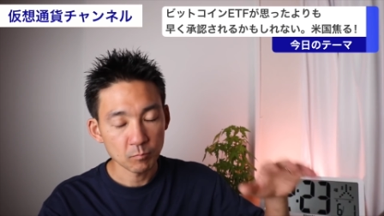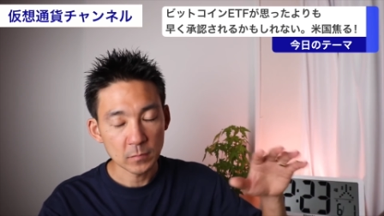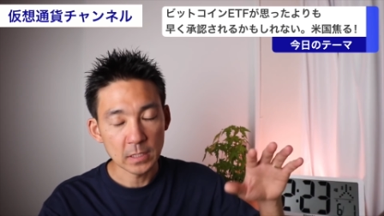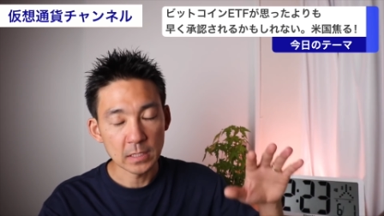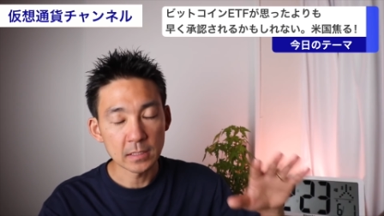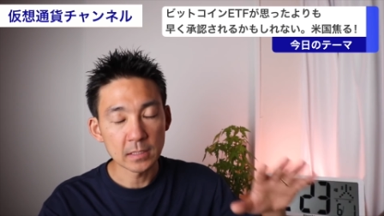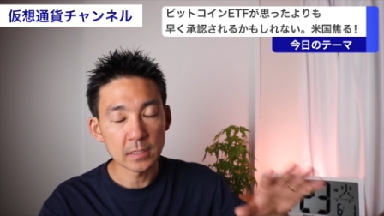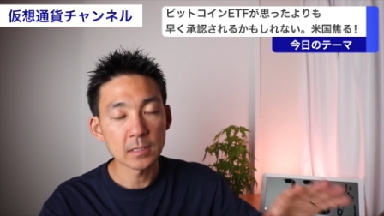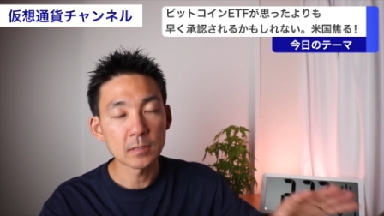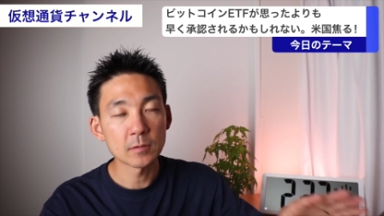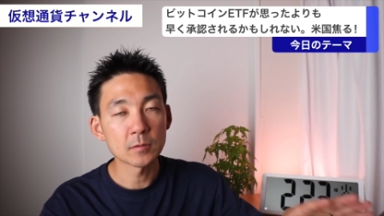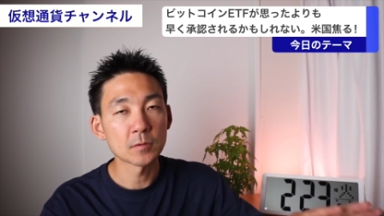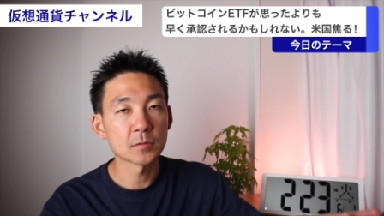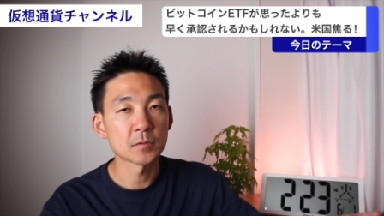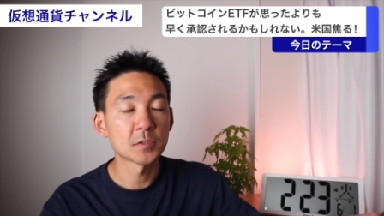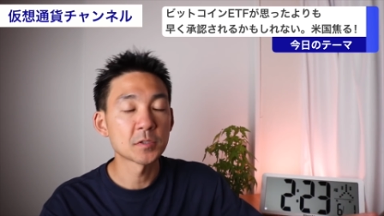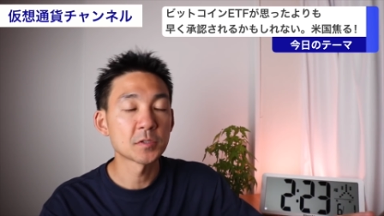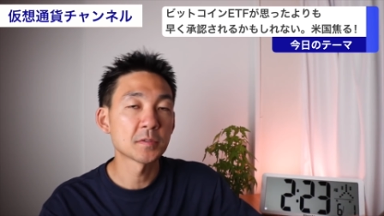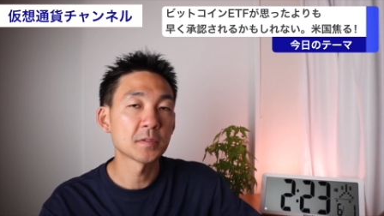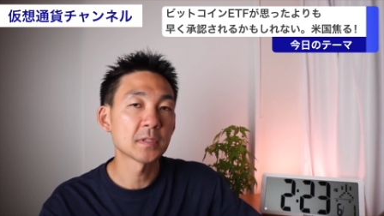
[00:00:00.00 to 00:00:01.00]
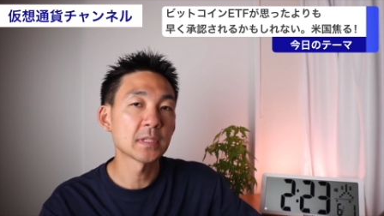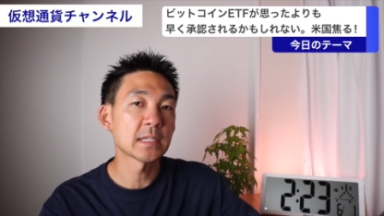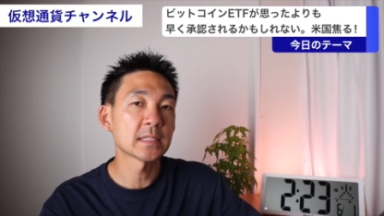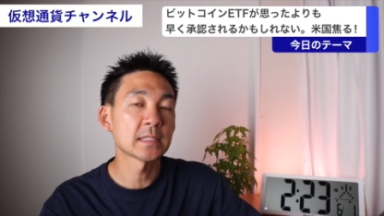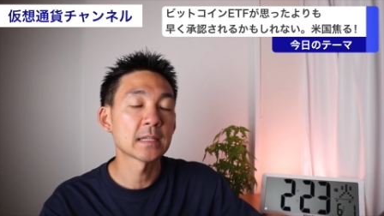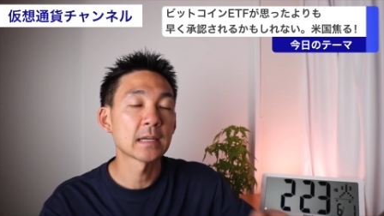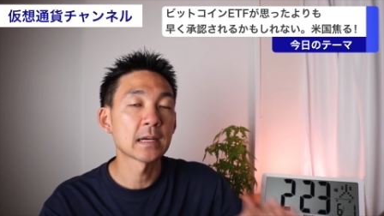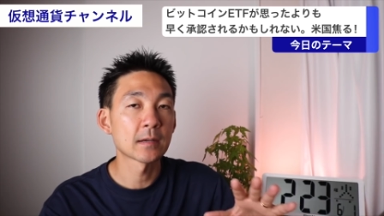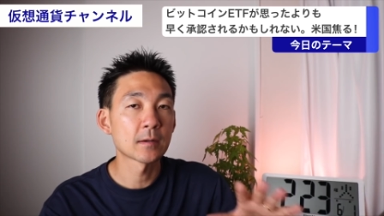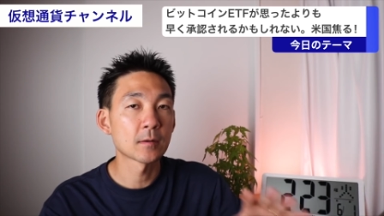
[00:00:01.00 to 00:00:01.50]
銀行と一緒にです
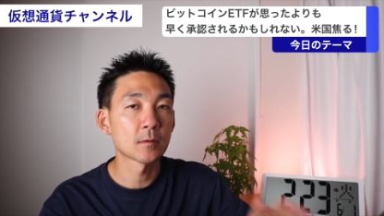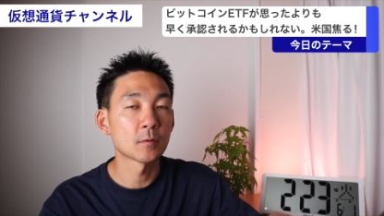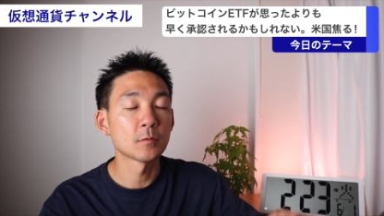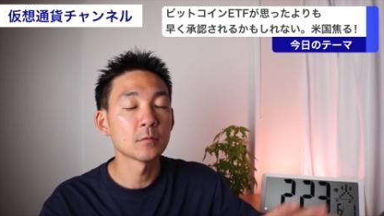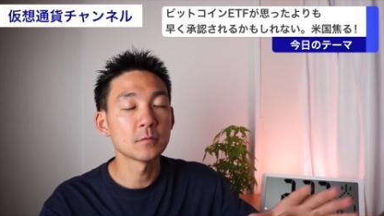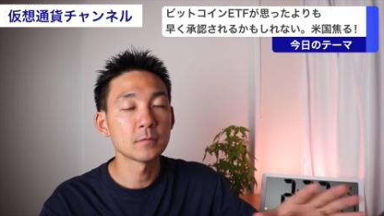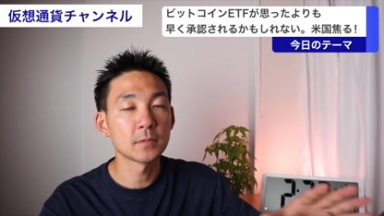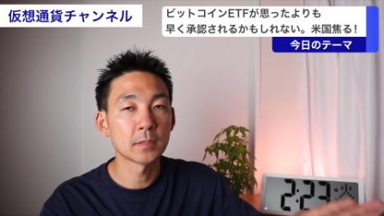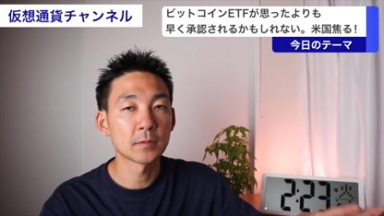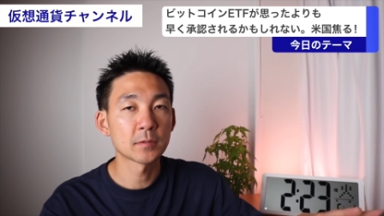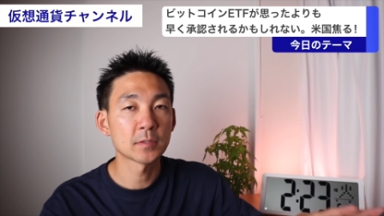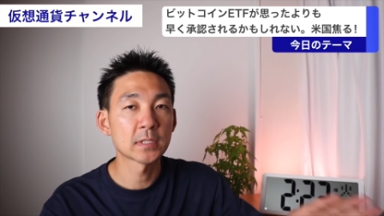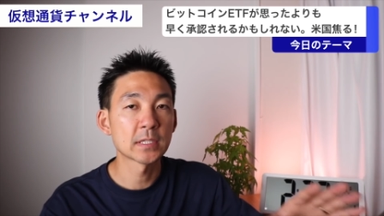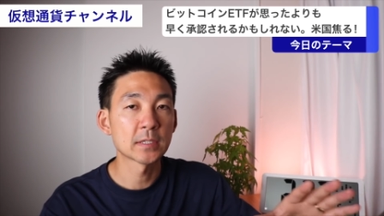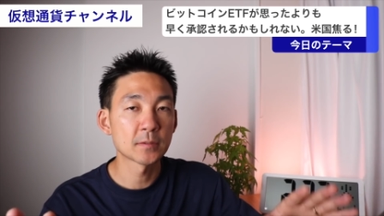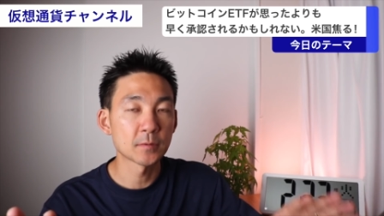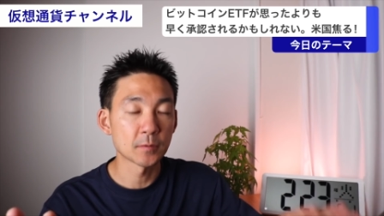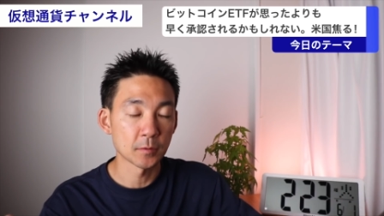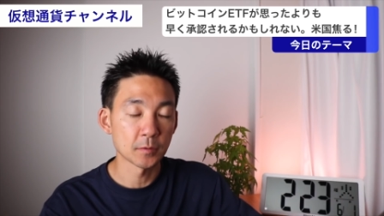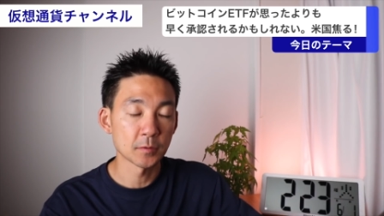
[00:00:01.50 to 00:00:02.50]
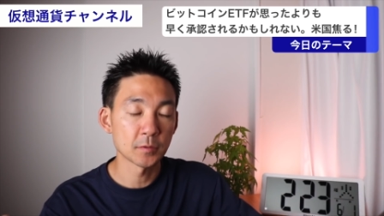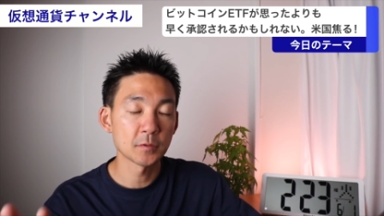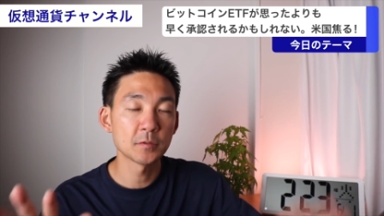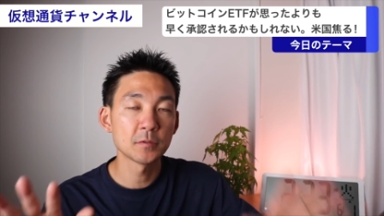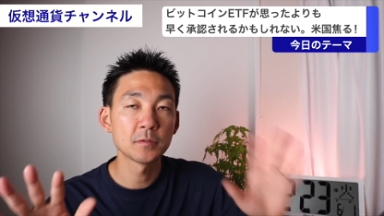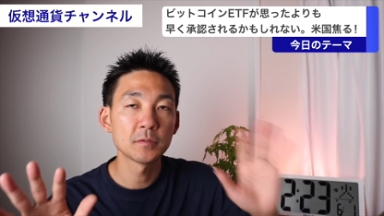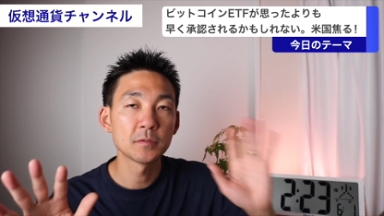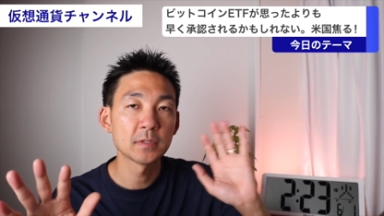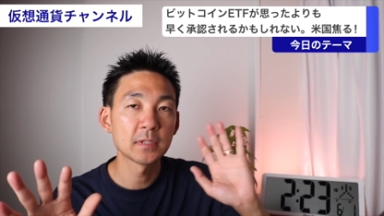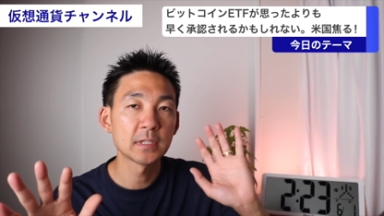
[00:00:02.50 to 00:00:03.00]
ね、発行運営をしていくとい
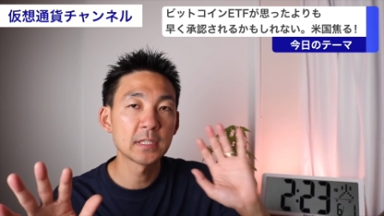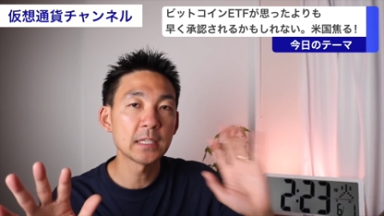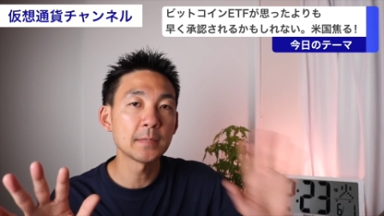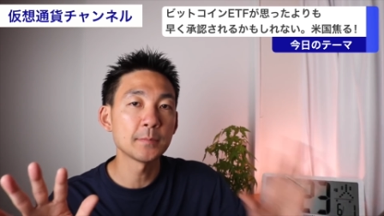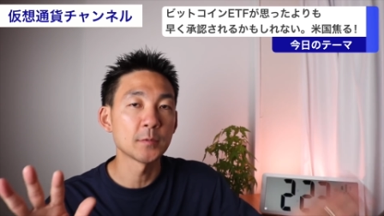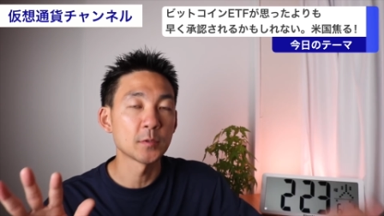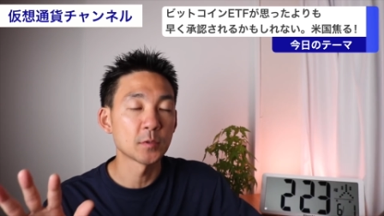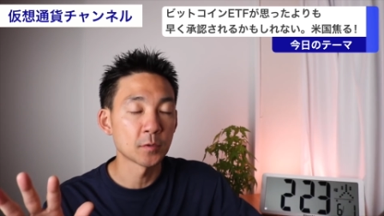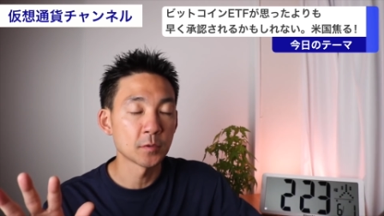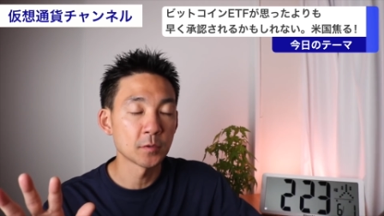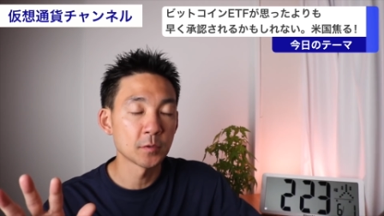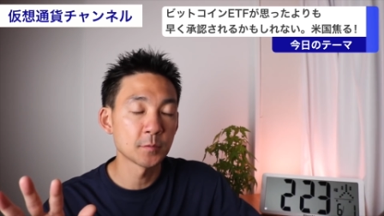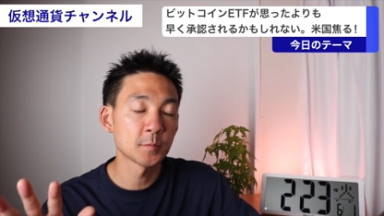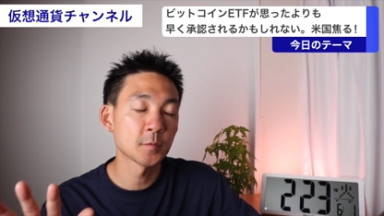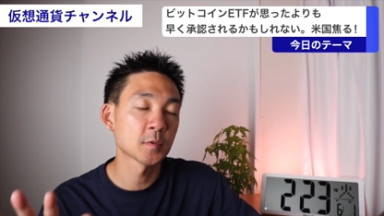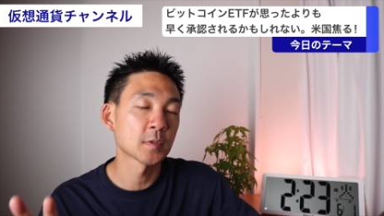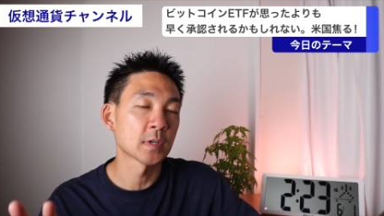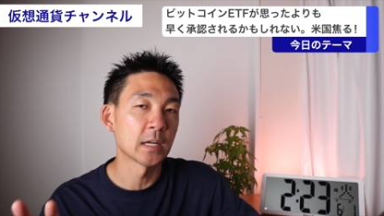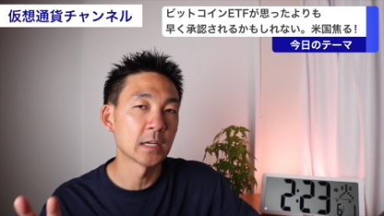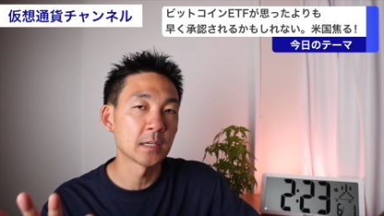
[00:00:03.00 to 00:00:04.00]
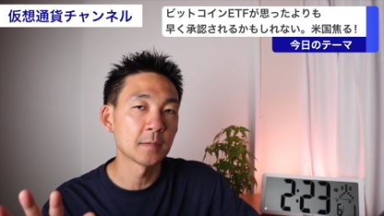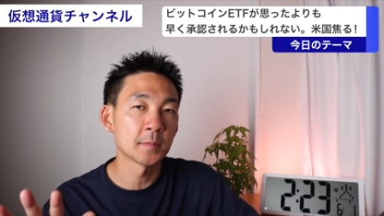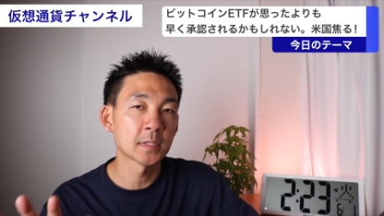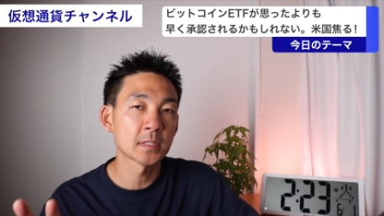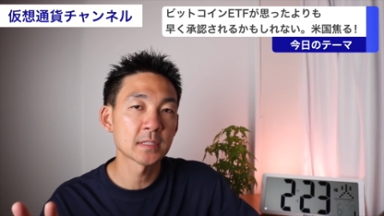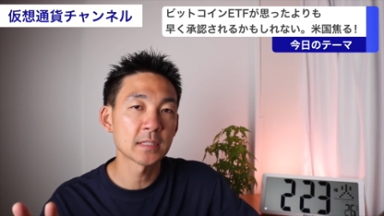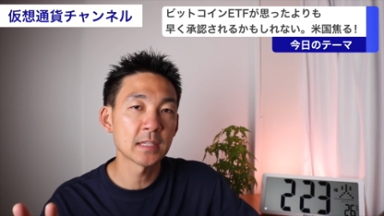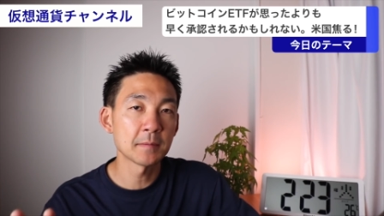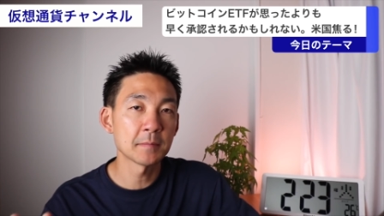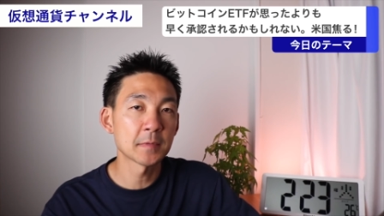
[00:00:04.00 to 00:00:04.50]
う DEEM というものがありま
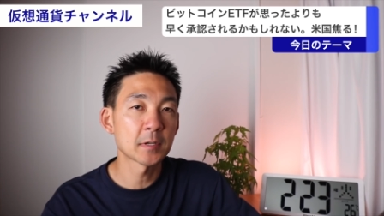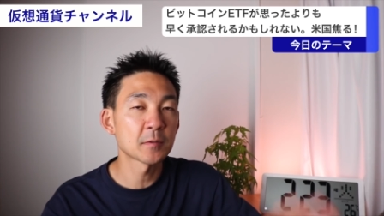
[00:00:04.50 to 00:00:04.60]
すね。